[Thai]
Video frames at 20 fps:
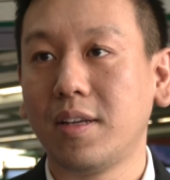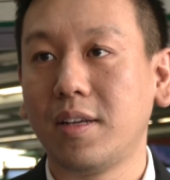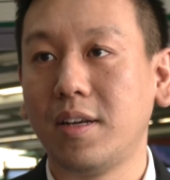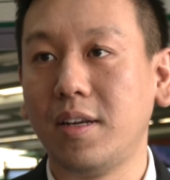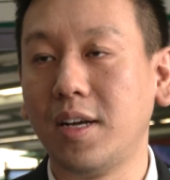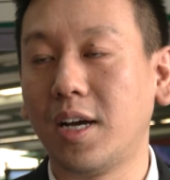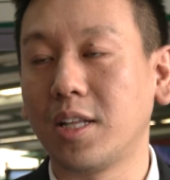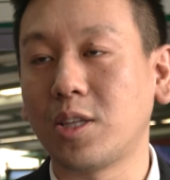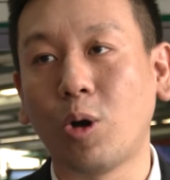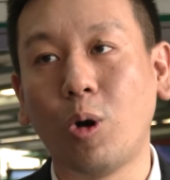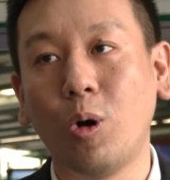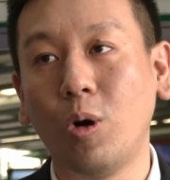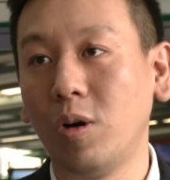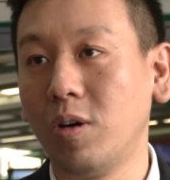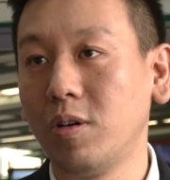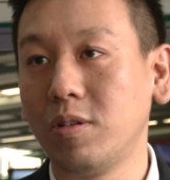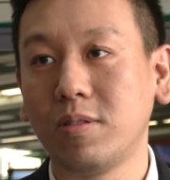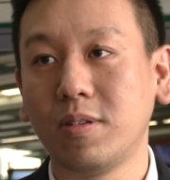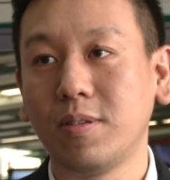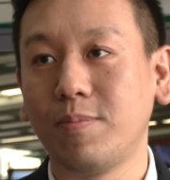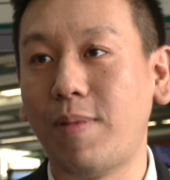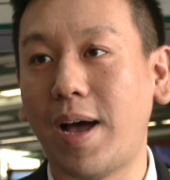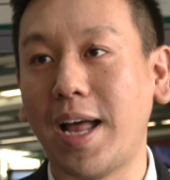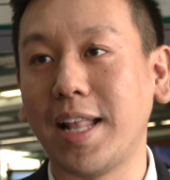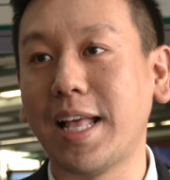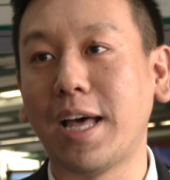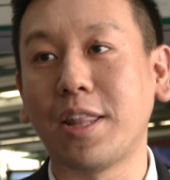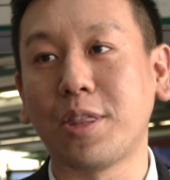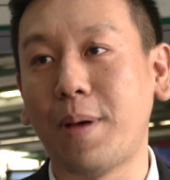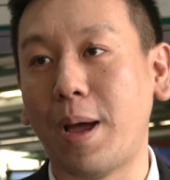เรือธงมาตั้ง
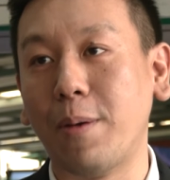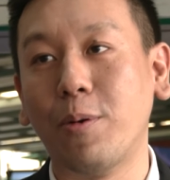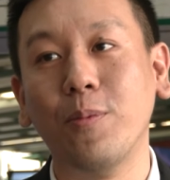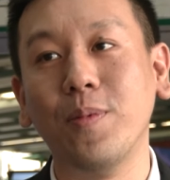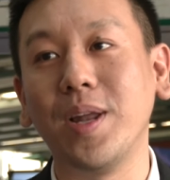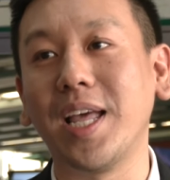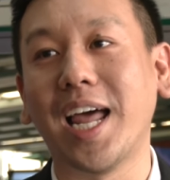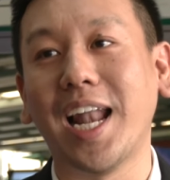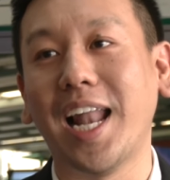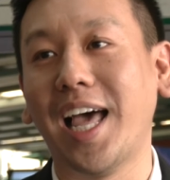แต่สมัยผมเรียน